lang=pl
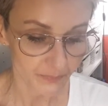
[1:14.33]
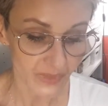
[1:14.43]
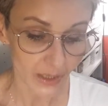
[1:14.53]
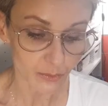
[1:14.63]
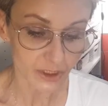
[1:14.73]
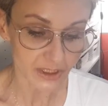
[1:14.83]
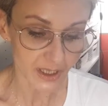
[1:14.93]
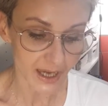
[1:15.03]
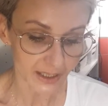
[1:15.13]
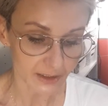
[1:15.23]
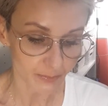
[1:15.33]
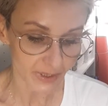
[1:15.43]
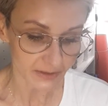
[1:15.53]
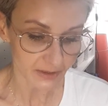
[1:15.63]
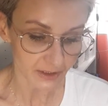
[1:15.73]
Nauczyciel
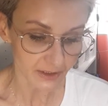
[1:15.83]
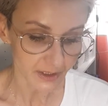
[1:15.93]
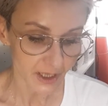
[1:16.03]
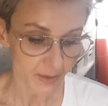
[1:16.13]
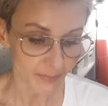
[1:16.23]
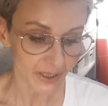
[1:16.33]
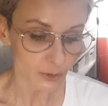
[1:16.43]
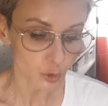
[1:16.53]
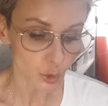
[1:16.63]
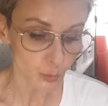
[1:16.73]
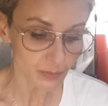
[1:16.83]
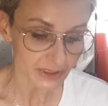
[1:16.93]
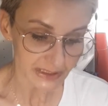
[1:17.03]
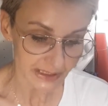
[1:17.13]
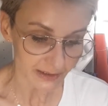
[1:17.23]
arytmetyki, pan
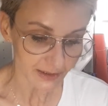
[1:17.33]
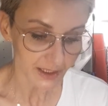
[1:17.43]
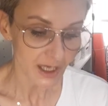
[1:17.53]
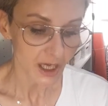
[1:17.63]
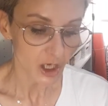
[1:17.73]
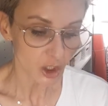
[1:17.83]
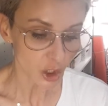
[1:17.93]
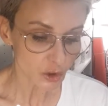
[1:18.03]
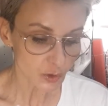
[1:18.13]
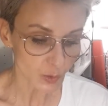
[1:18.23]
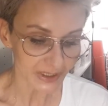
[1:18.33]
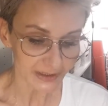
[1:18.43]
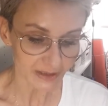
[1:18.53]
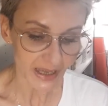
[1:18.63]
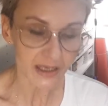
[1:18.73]
Trubicyn, rosły i
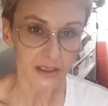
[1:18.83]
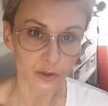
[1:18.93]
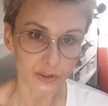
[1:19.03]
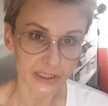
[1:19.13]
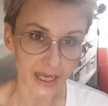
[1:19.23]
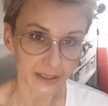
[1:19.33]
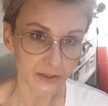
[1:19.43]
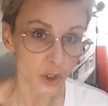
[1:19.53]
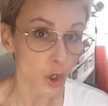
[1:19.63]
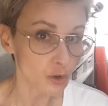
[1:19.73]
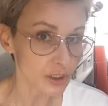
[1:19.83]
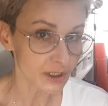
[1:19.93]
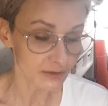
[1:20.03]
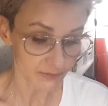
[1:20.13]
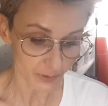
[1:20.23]
tęgi Rosjanin,
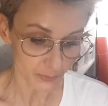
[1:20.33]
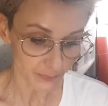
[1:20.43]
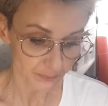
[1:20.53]
oczekiwał,